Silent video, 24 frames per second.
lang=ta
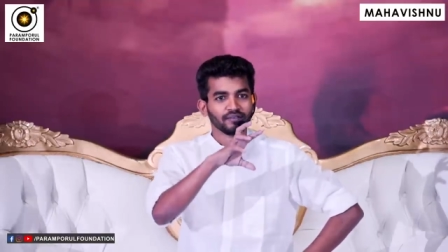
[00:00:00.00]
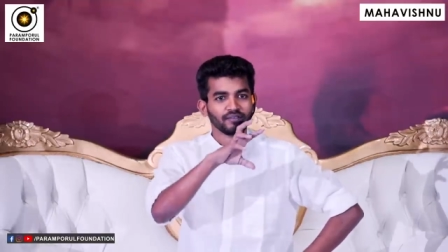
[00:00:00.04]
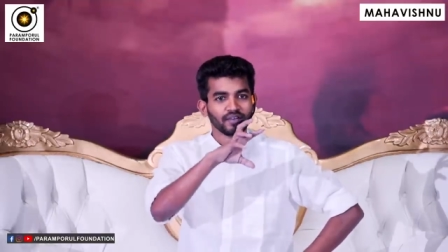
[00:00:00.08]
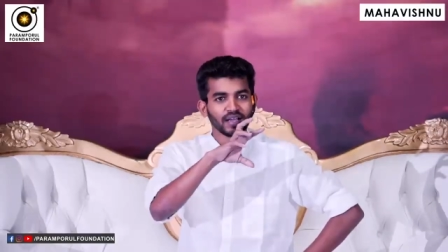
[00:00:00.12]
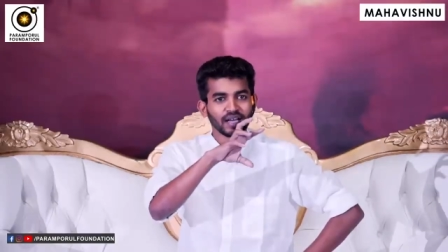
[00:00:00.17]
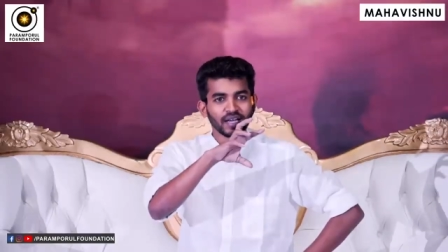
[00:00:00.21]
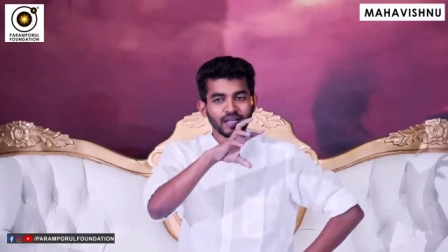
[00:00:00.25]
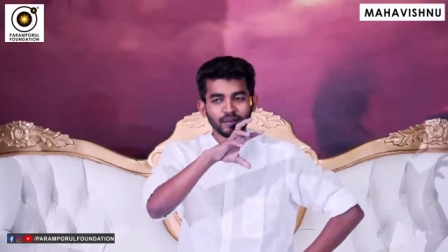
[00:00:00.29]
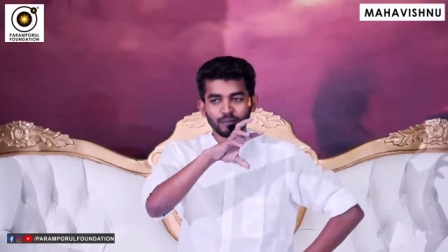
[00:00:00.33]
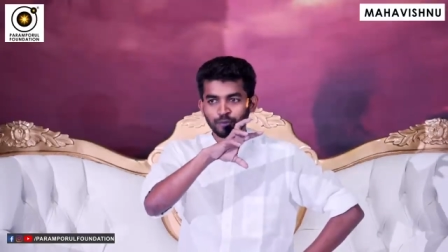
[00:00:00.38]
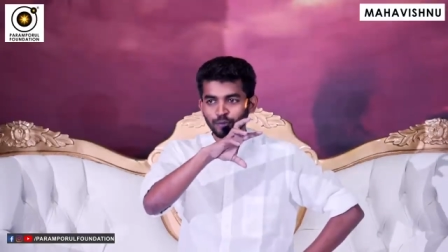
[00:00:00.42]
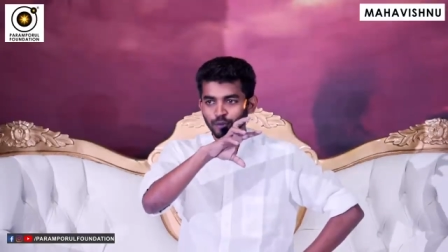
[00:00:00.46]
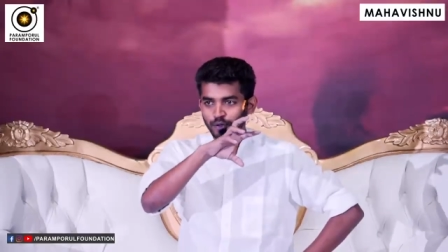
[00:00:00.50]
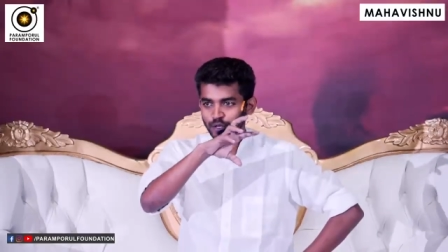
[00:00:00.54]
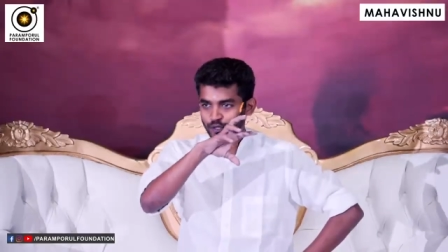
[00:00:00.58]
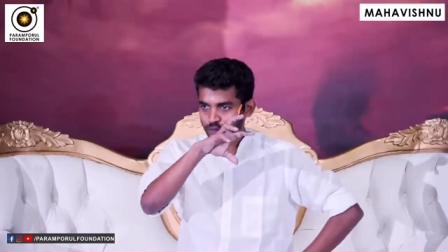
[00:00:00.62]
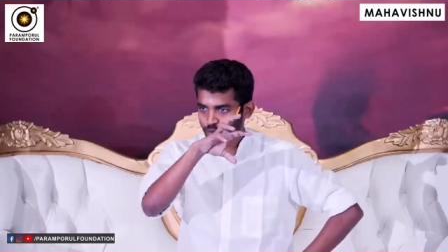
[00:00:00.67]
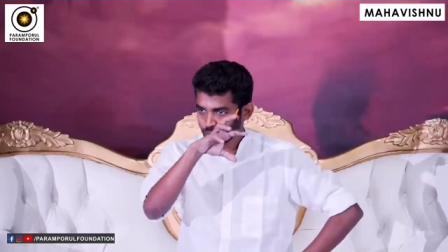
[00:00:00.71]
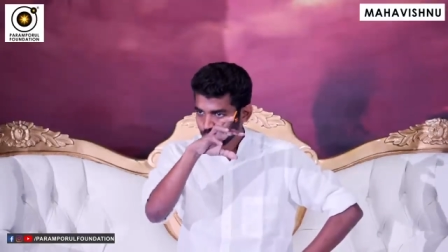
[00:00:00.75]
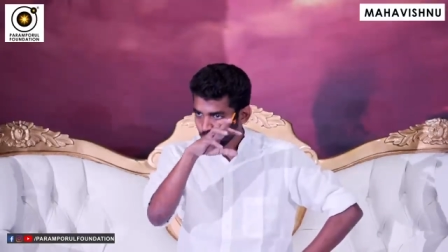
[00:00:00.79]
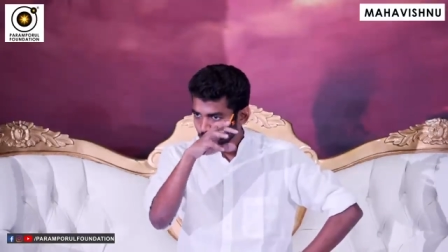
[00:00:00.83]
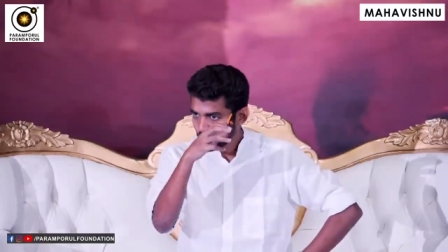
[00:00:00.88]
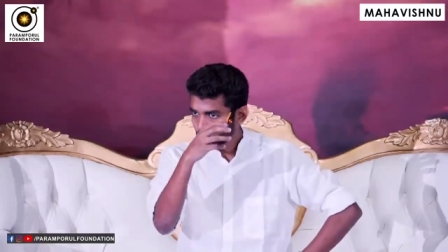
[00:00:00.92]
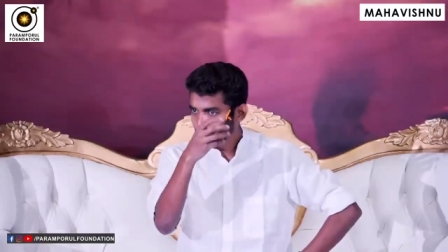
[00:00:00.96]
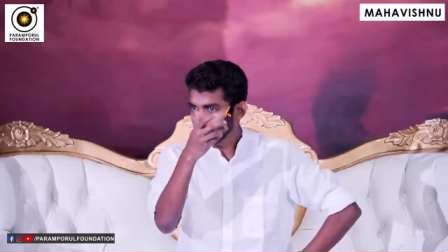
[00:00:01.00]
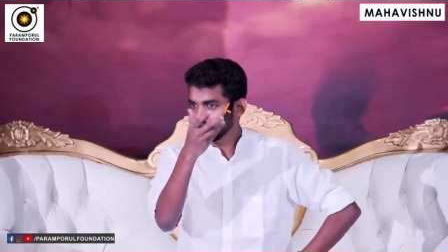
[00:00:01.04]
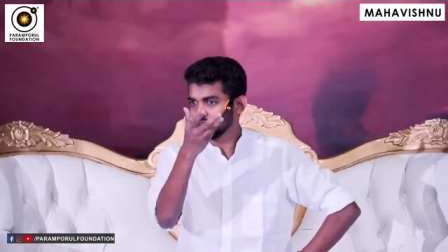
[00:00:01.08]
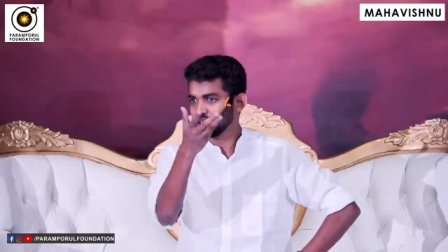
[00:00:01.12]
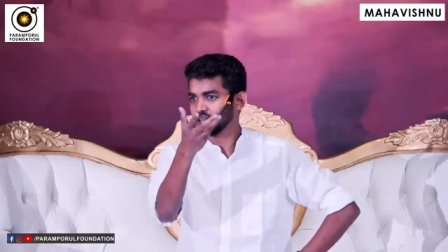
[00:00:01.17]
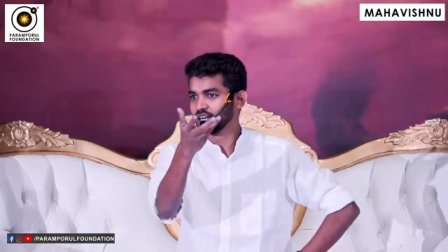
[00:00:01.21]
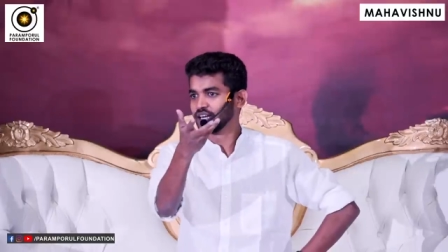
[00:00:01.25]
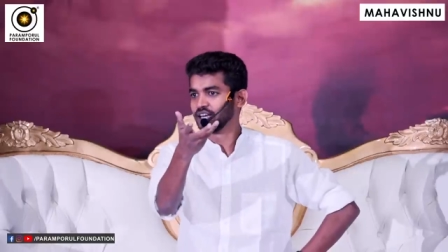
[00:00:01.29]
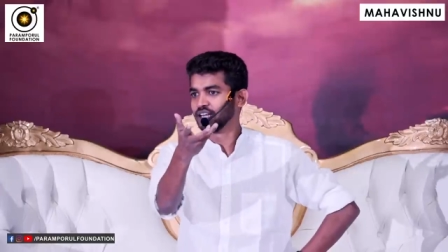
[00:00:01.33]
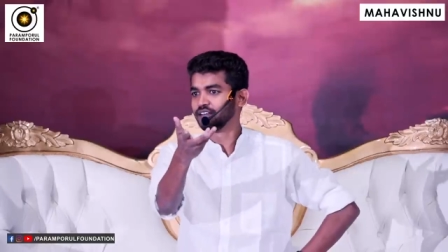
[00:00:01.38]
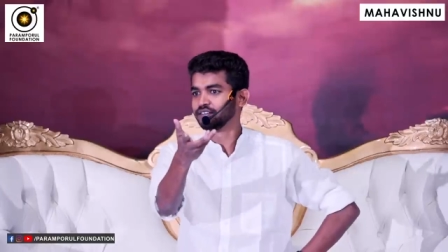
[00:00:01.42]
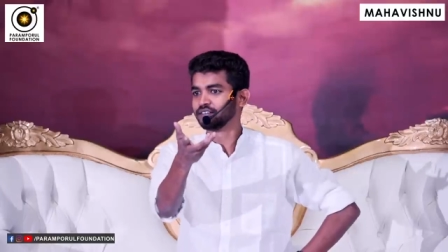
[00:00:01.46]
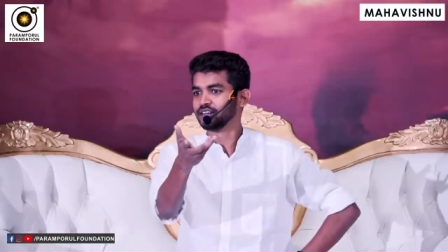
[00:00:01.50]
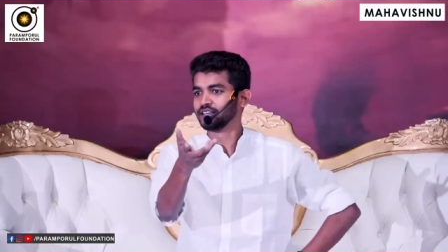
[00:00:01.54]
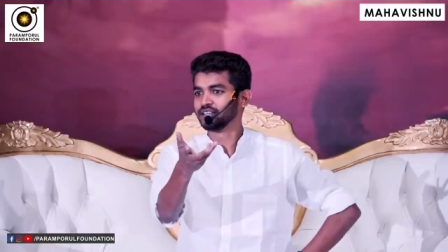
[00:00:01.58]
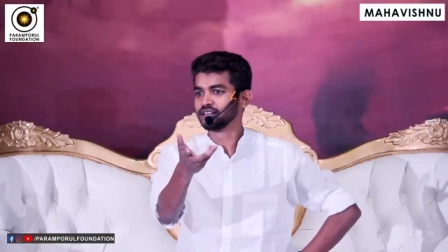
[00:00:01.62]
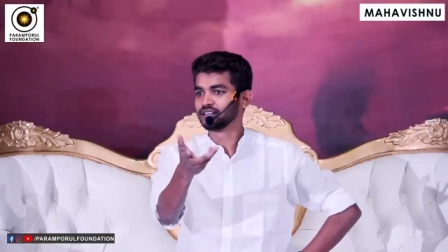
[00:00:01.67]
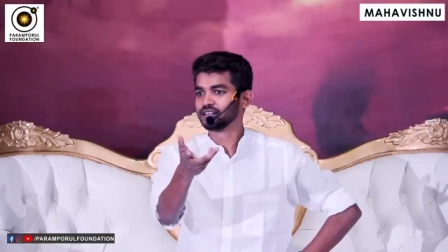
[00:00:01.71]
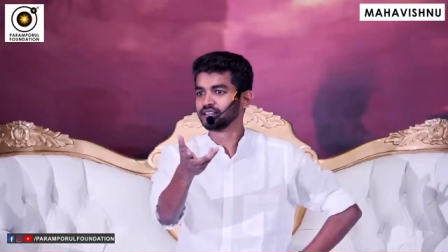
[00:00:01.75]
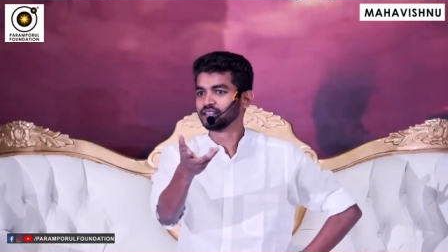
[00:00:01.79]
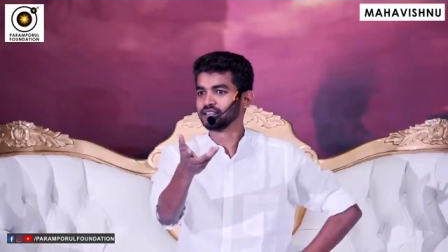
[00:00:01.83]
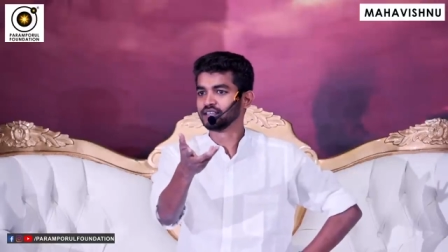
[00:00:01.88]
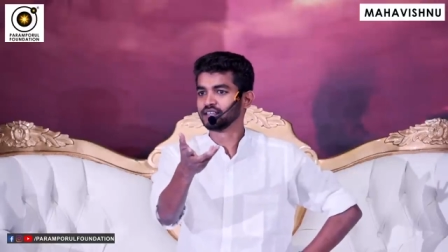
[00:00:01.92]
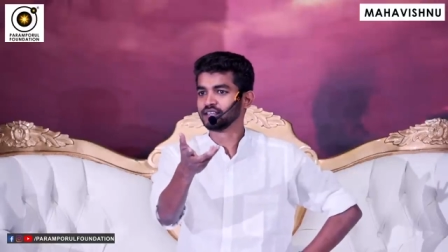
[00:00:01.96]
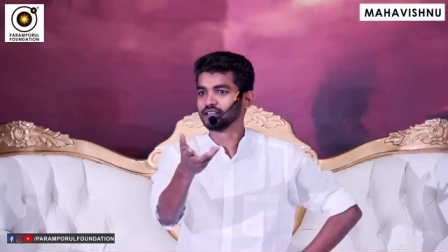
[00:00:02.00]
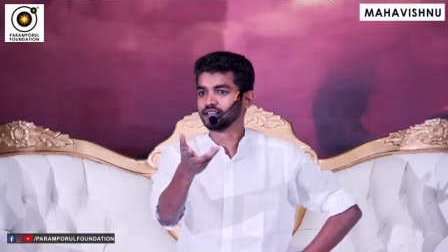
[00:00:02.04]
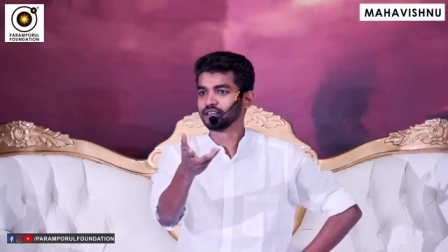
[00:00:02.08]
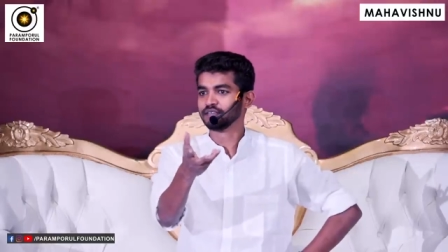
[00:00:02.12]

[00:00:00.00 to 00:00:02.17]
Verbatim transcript: வெளிப்புற தோற்றங்களை வைத்து